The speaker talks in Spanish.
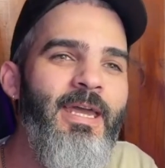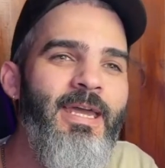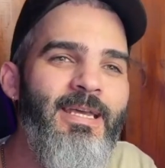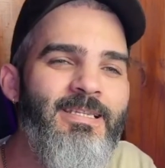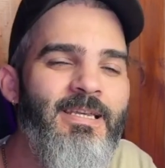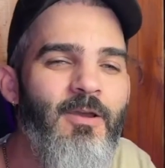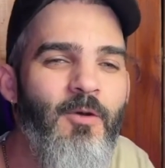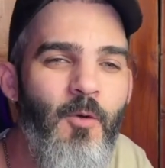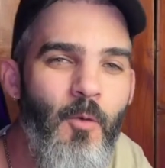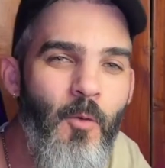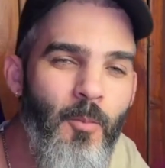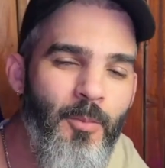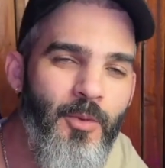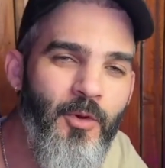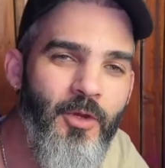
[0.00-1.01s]
es
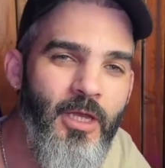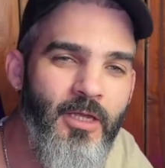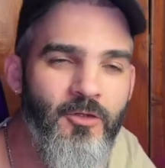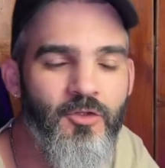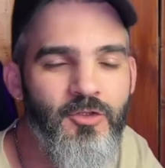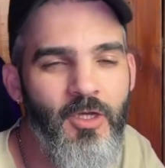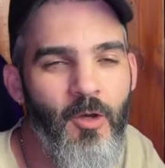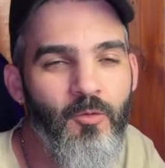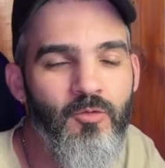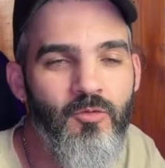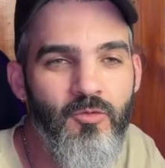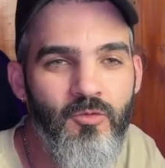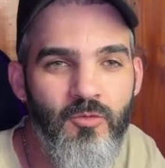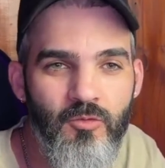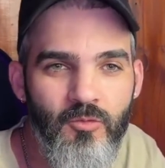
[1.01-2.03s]
un proyecto, o sea,
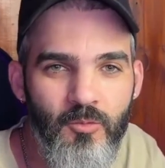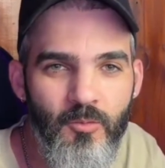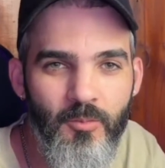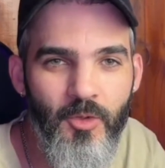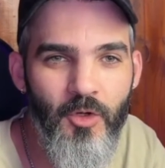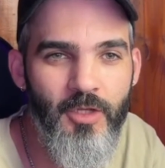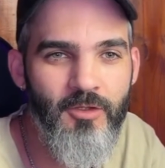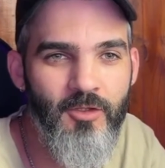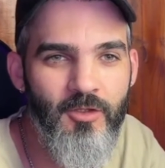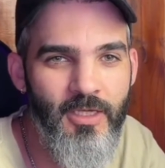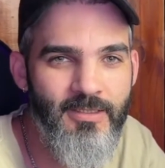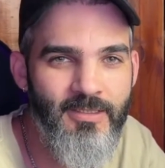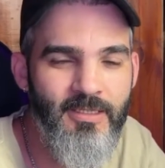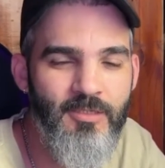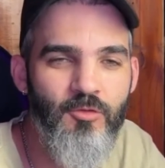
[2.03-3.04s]
un, proyecto que
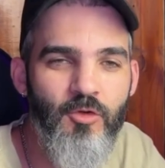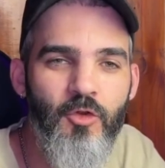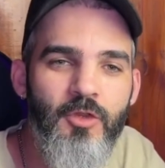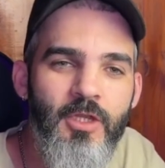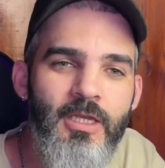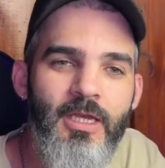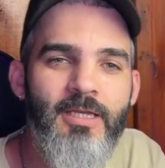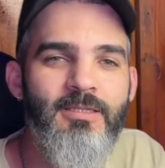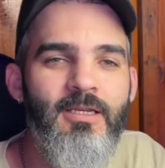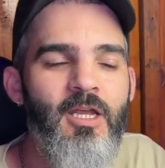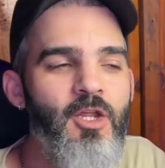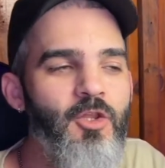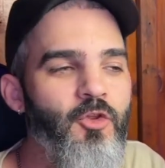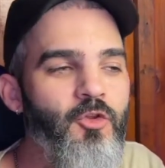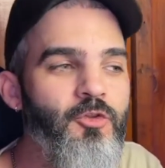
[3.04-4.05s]
hice hace unos días,
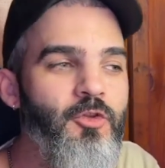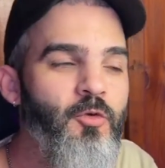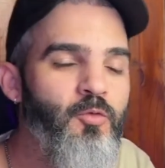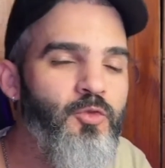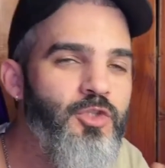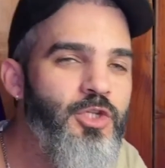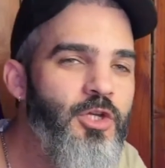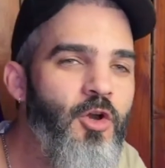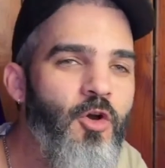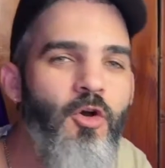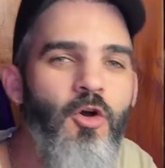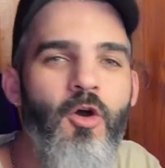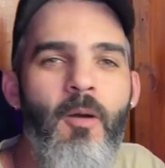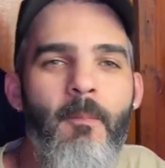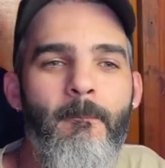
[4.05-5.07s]
donde un chico
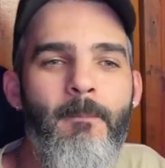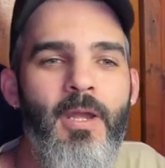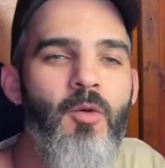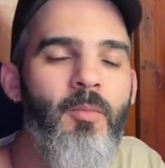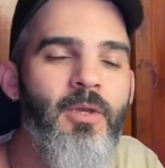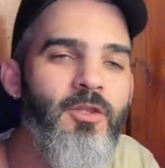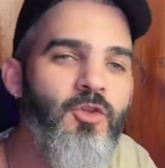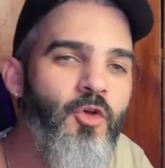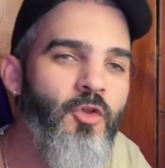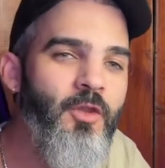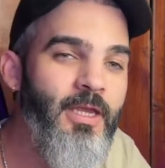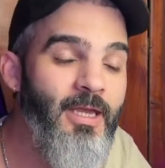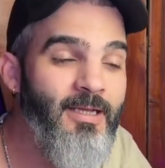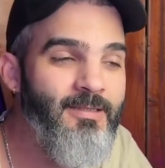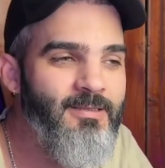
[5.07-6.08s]
me comentó
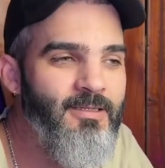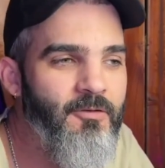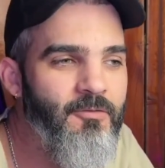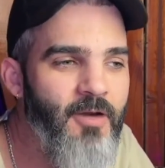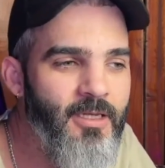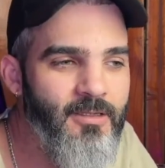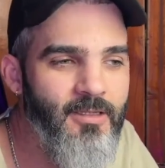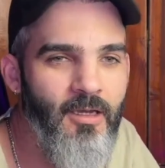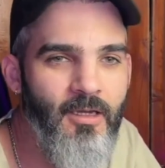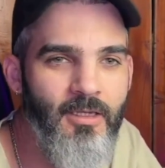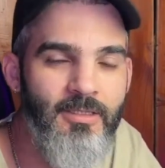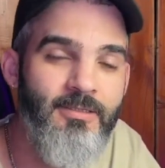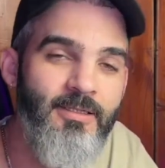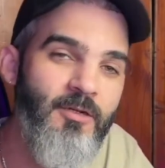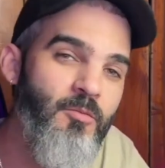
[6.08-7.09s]
de que hacía falta
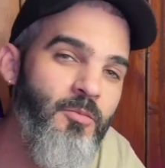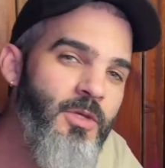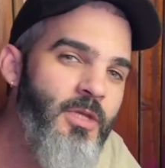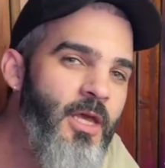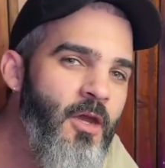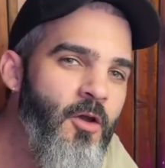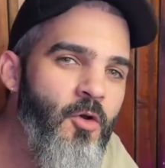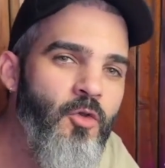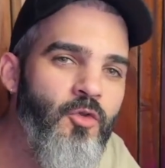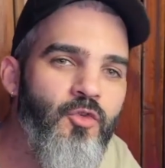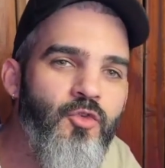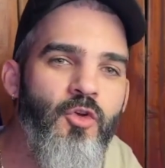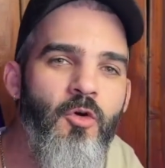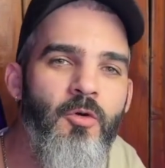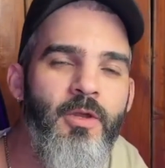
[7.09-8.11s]
que hiciera un video
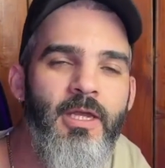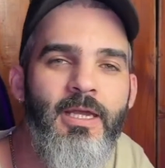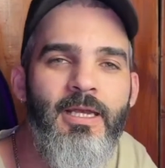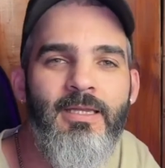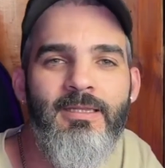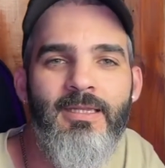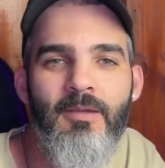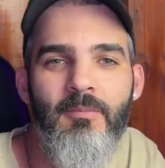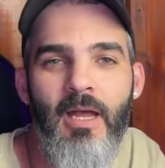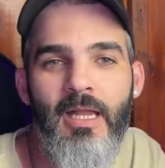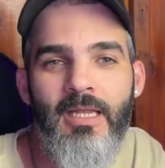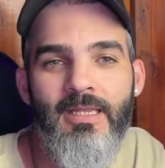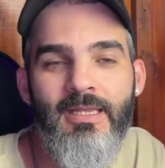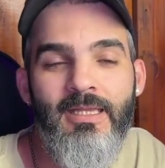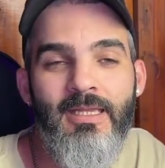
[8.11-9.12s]
sobre el
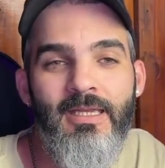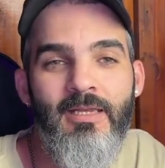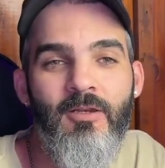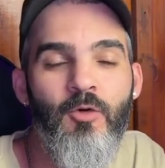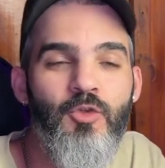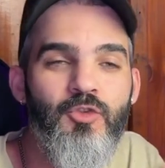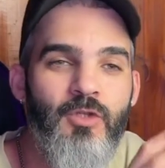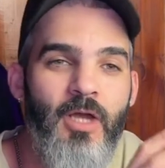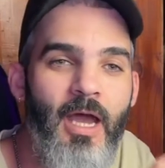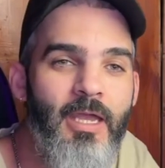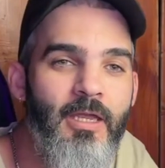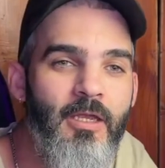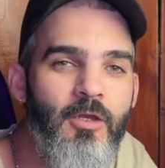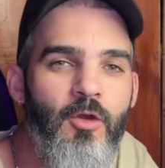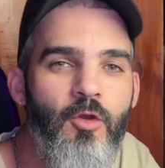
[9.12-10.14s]
tema de los
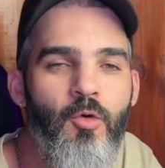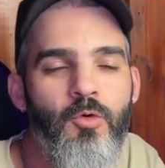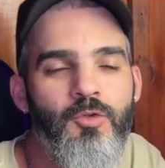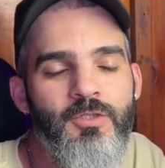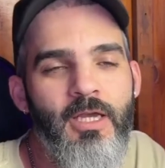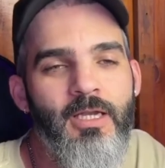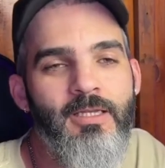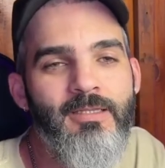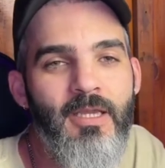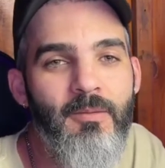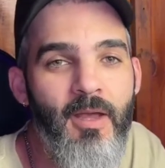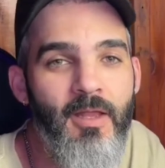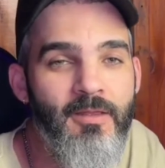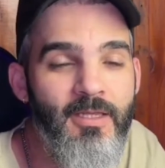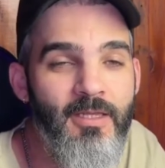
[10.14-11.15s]
iCloud, o sea, el
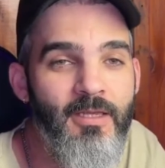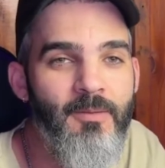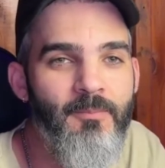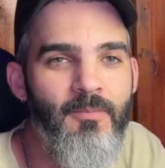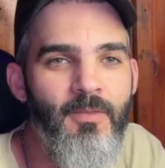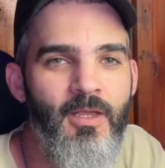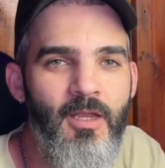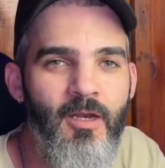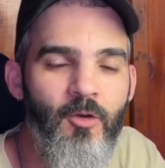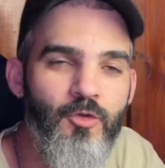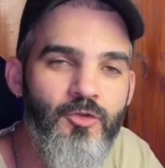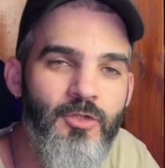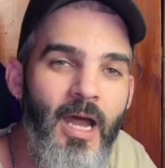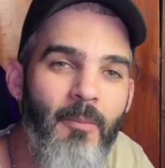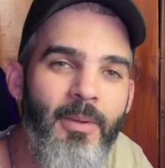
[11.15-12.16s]
tema de
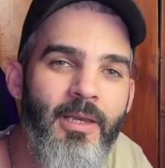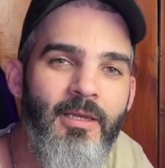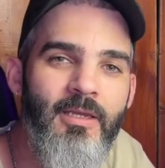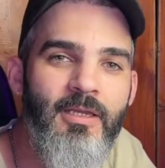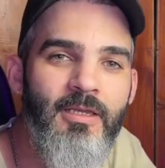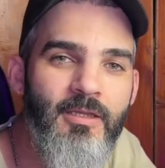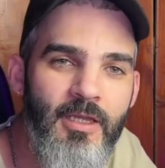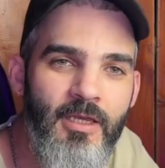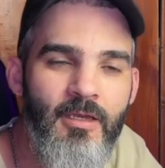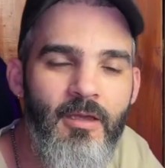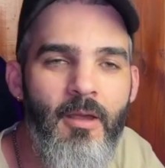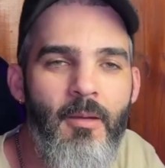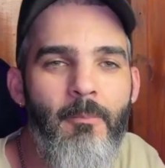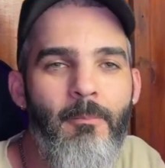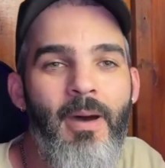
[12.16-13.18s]
los Apple ID
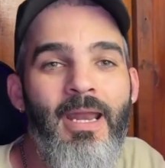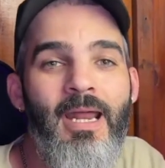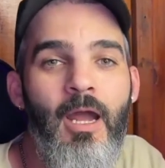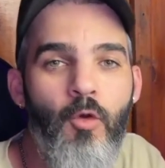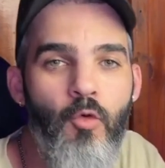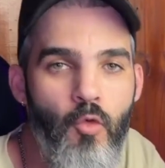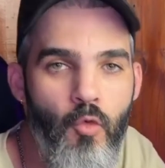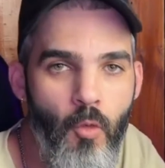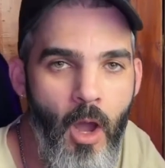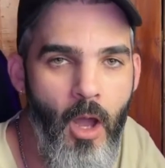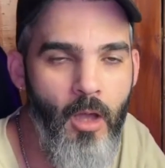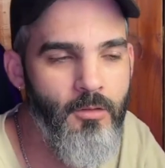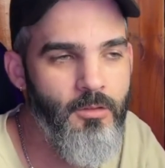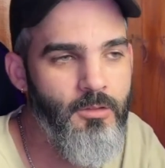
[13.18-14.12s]
para Cuba.